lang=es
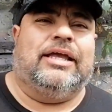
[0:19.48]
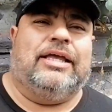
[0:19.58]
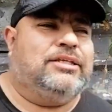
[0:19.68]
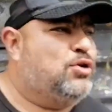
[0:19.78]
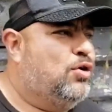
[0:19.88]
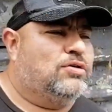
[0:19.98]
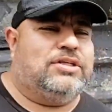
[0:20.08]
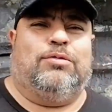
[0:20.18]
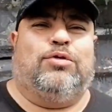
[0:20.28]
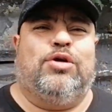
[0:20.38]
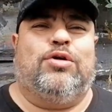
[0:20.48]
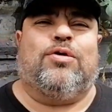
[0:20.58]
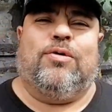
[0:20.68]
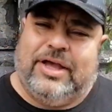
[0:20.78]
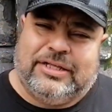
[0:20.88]
El Cholo se volvió
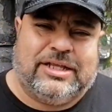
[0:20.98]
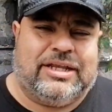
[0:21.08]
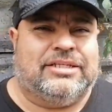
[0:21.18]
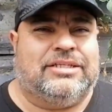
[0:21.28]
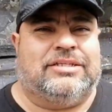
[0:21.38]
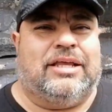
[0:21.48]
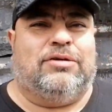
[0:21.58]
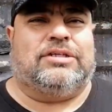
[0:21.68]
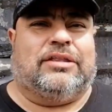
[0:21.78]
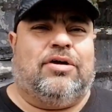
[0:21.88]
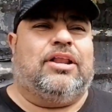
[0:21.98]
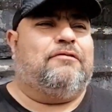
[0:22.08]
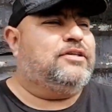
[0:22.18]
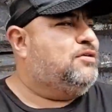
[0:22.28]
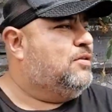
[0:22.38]
loco, écheles. Saludos a toda la
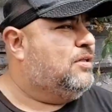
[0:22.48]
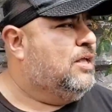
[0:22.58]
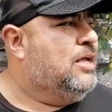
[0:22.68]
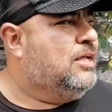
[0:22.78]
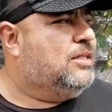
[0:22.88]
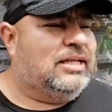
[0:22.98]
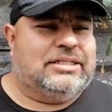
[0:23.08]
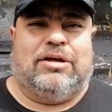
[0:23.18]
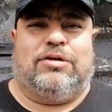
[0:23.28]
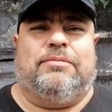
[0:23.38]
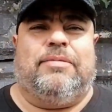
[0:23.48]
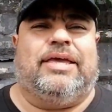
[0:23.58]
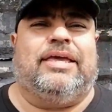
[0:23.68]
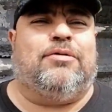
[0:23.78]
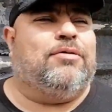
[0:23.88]
afición del Estado de
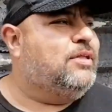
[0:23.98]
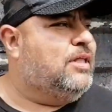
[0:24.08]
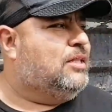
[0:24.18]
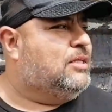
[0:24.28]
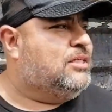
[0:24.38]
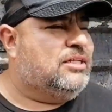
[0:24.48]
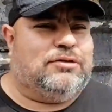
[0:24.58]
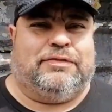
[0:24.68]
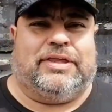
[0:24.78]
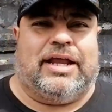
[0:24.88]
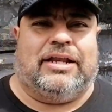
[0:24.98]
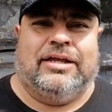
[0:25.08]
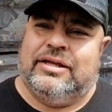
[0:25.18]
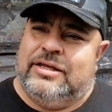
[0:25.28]
México y del Distrito Federal.